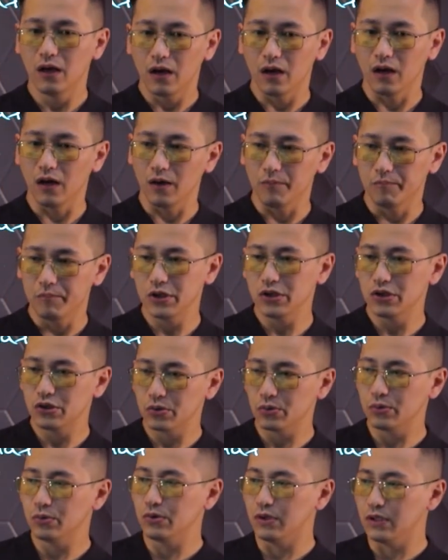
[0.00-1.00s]
а,
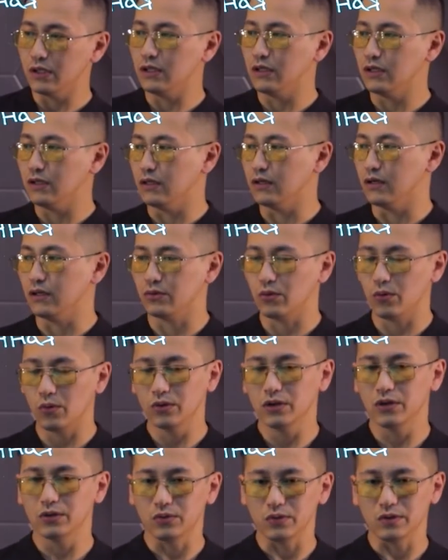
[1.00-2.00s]
пищу и
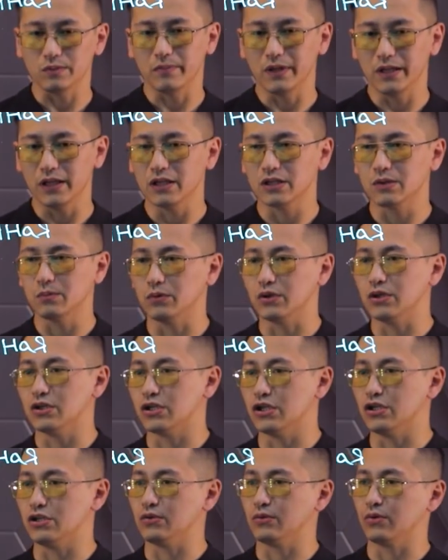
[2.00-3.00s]
отходы то есть по нашему
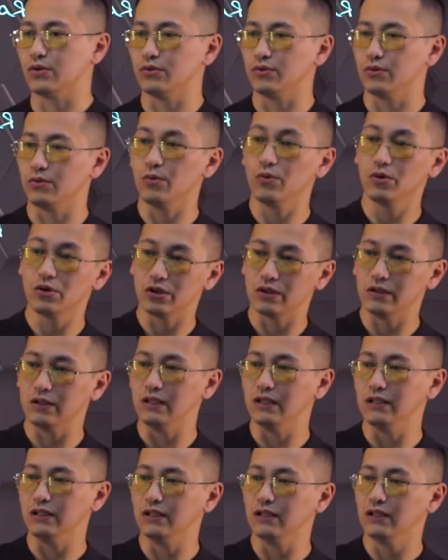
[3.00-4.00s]
кишечнику, который очень
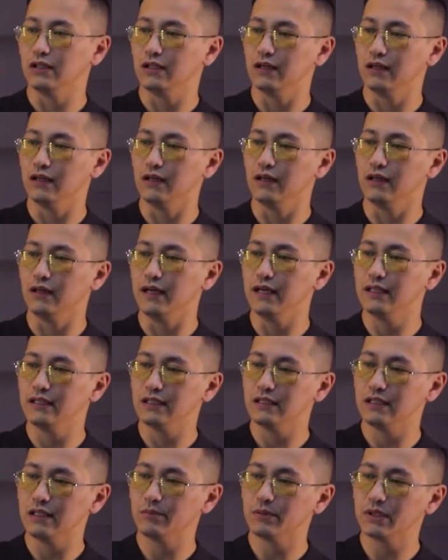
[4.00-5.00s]
длинный. Э,
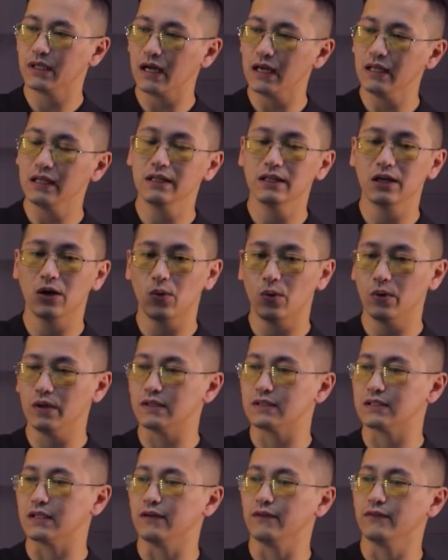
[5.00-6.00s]
этот тип ткани
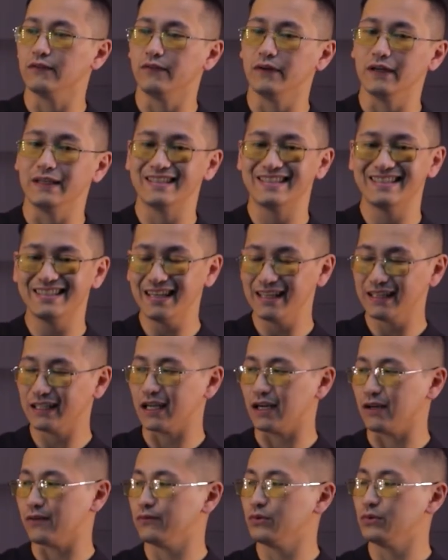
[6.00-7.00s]
находится в
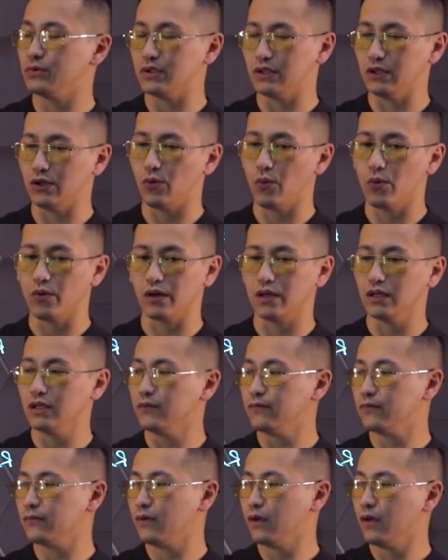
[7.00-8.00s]
стенках внутренних
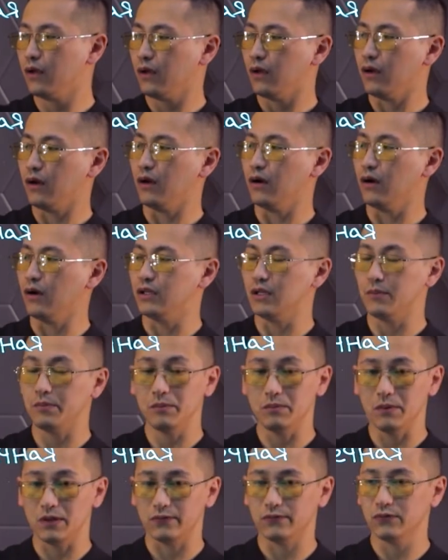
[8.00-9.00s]
органов, а,
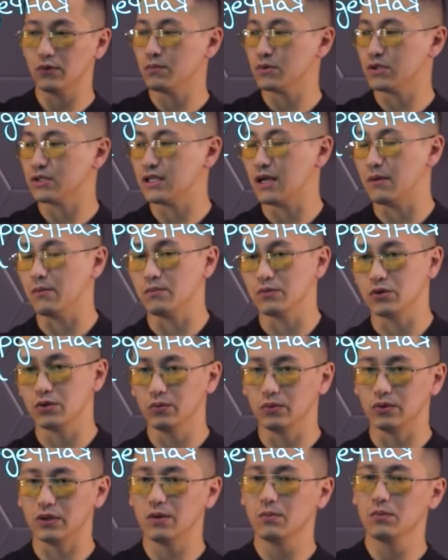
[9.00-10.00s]
например, в том же самом
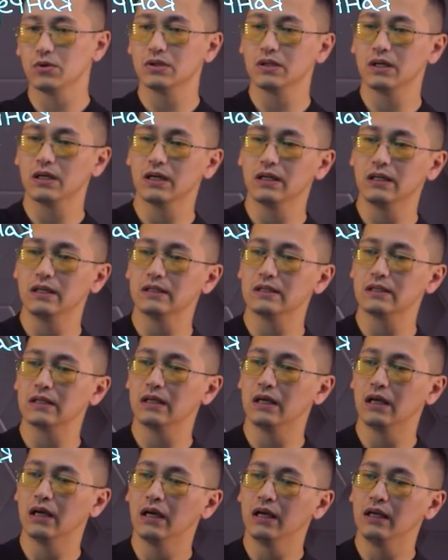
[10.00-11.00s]
желудке может
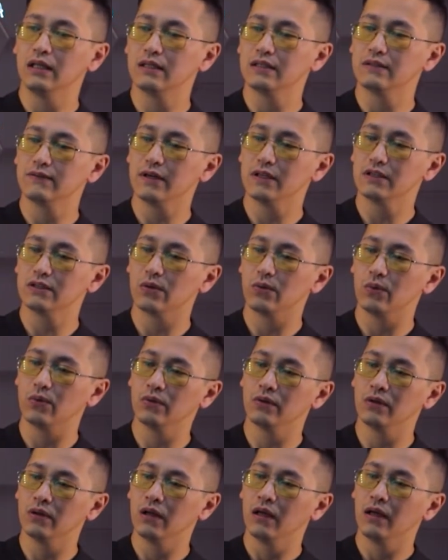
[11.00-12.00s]
находиться, и называется
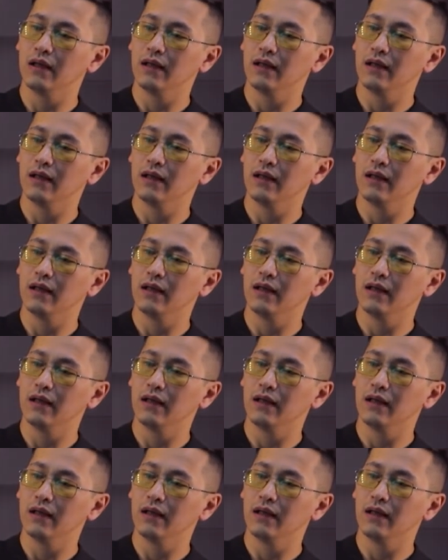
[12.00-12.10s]
он